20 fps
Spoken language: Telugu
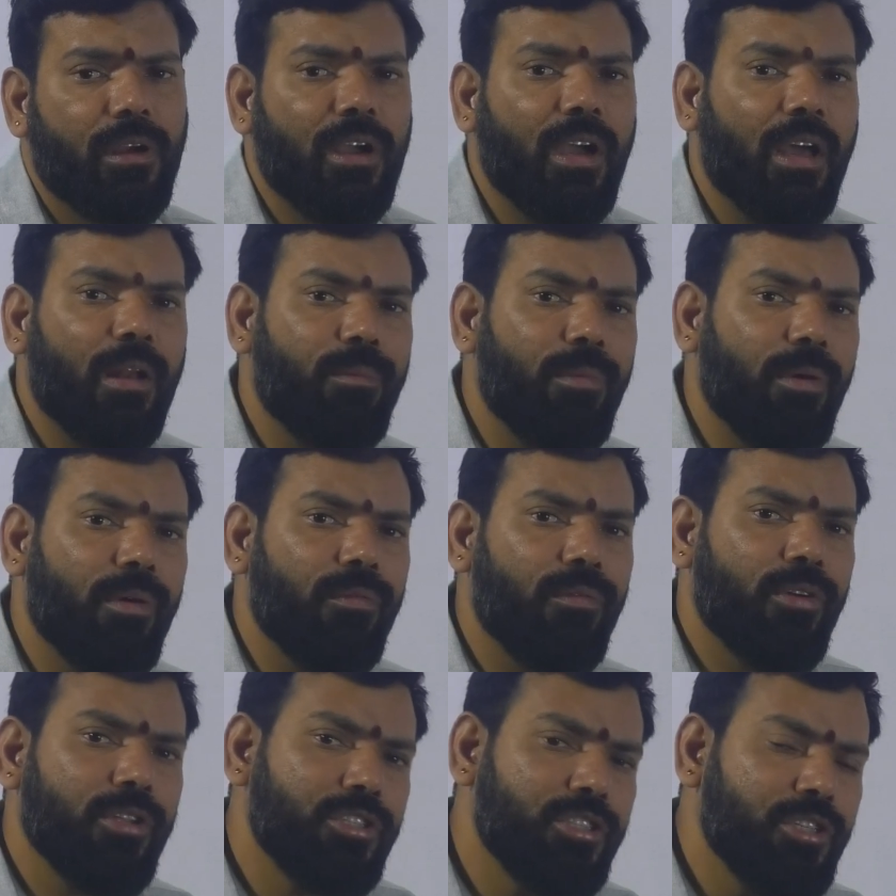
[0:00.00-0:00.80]
గర్భం
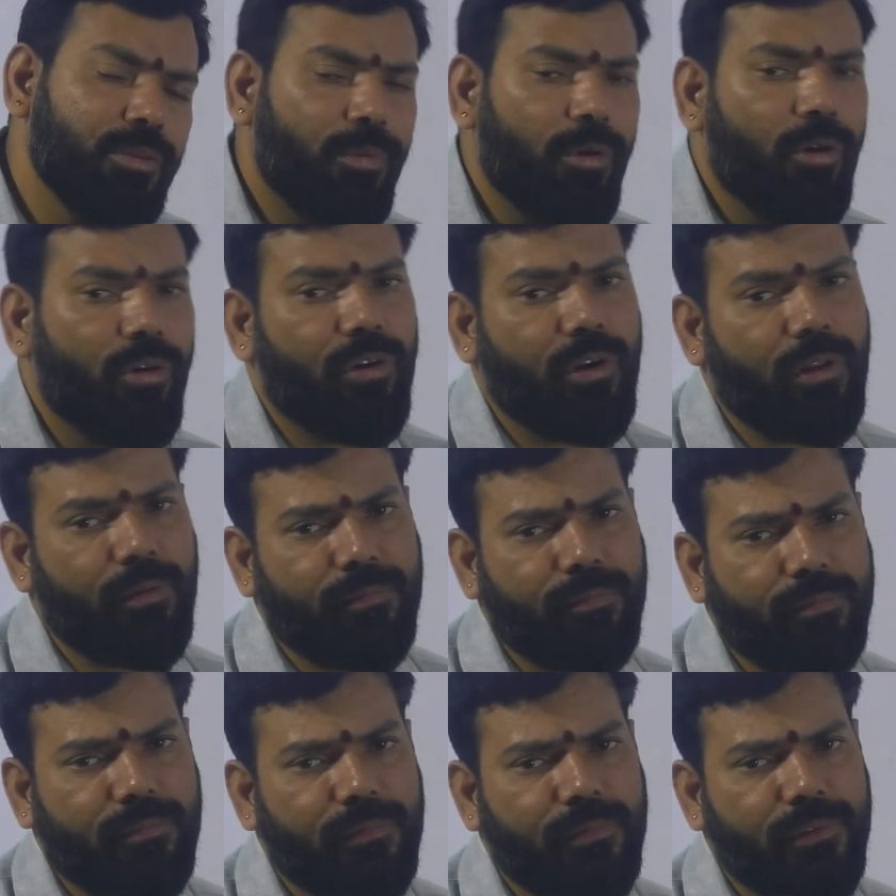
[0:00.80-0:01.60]
వచ్చిపోవటం
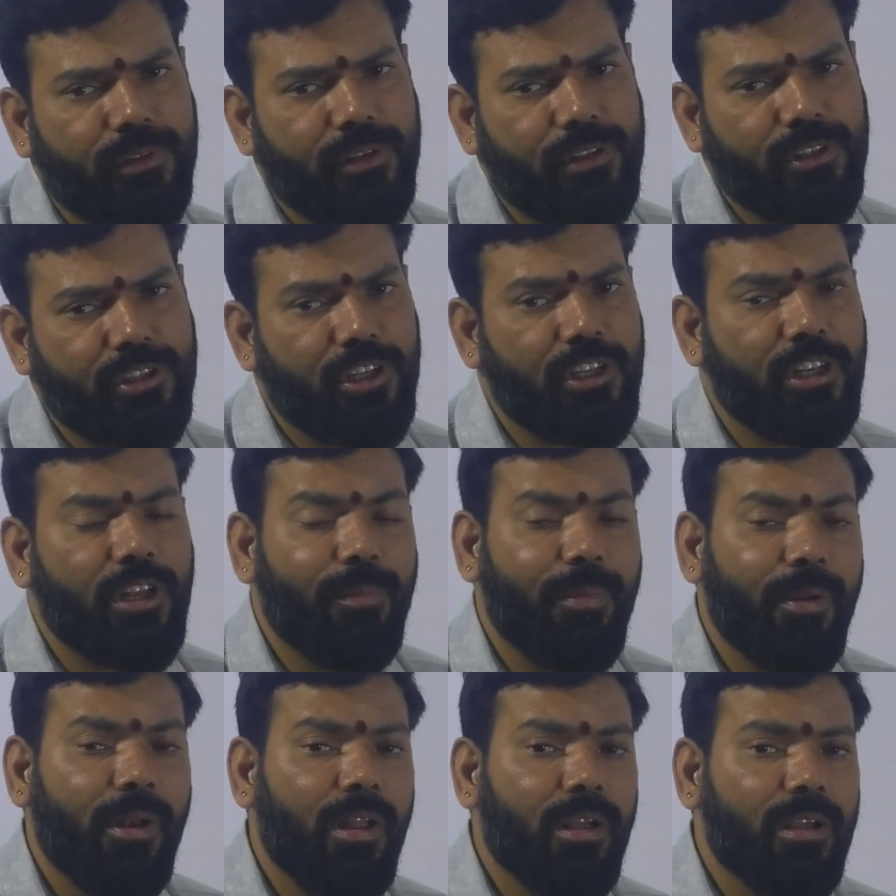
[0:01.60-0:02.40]

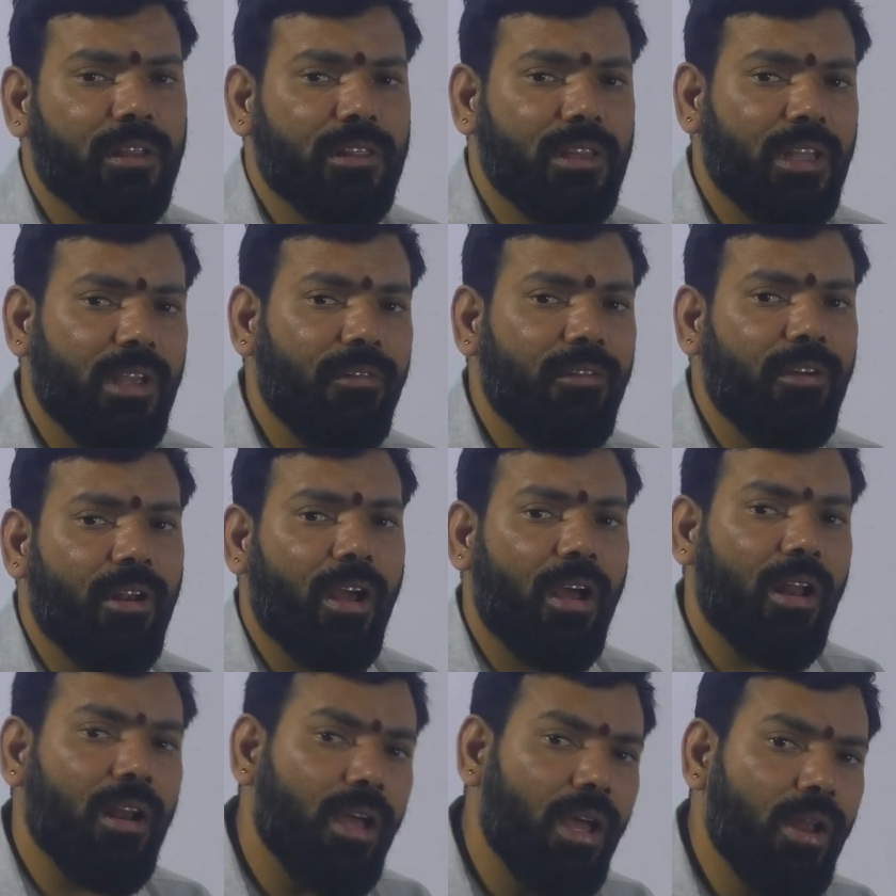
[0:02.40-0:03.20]
చిన్నపిల్లకి తీవ్ర
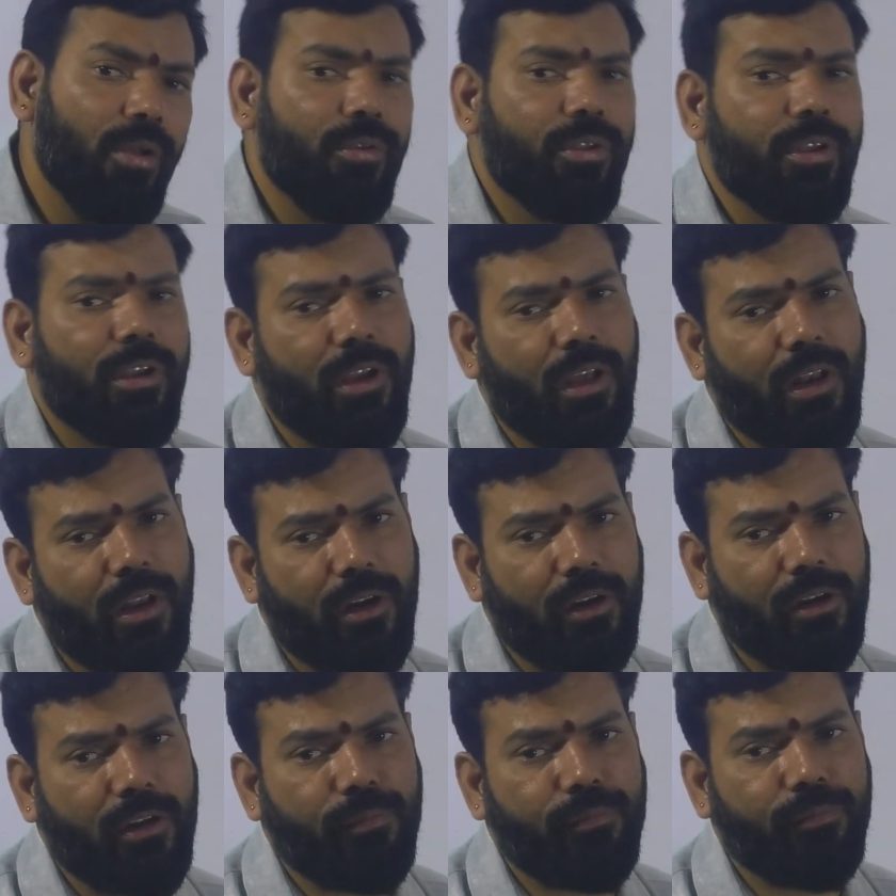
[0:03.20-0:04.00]
అనారోగ్యం
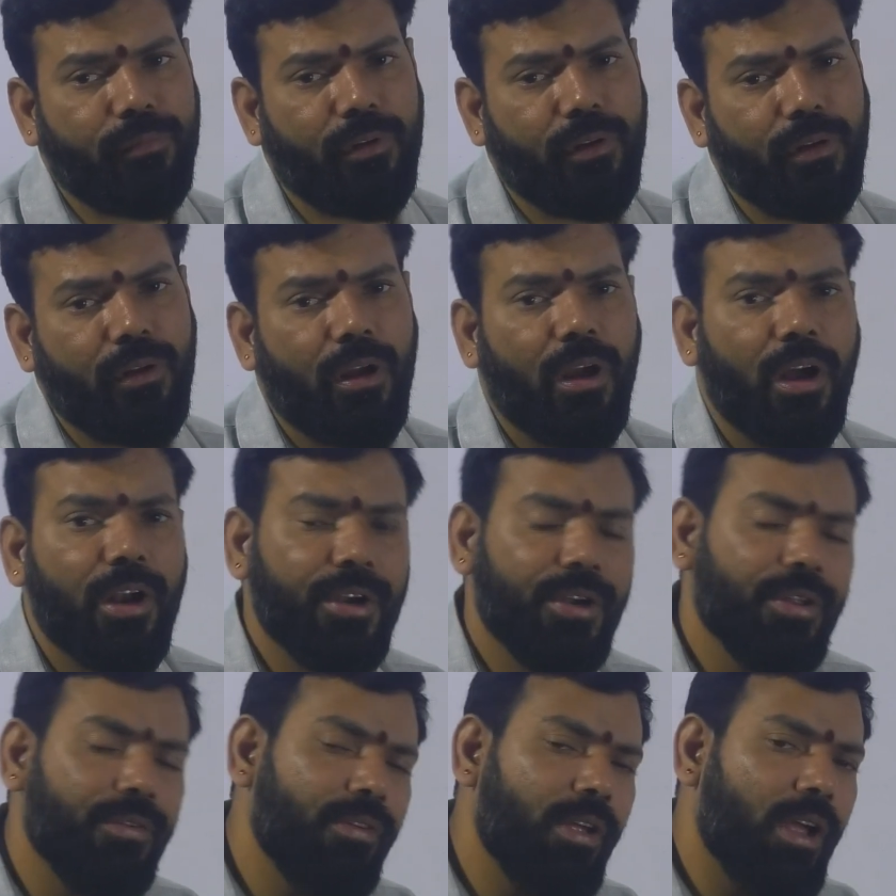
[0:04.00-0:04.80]
కలగటం
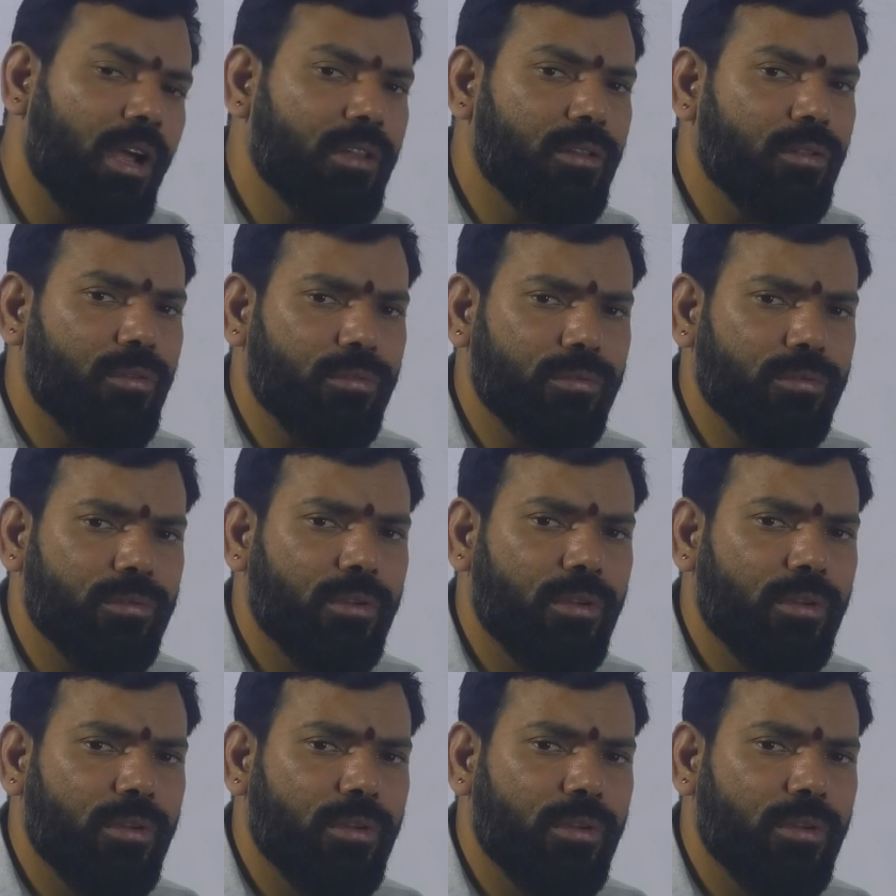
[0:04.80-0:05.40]
అంటువ్యాధులు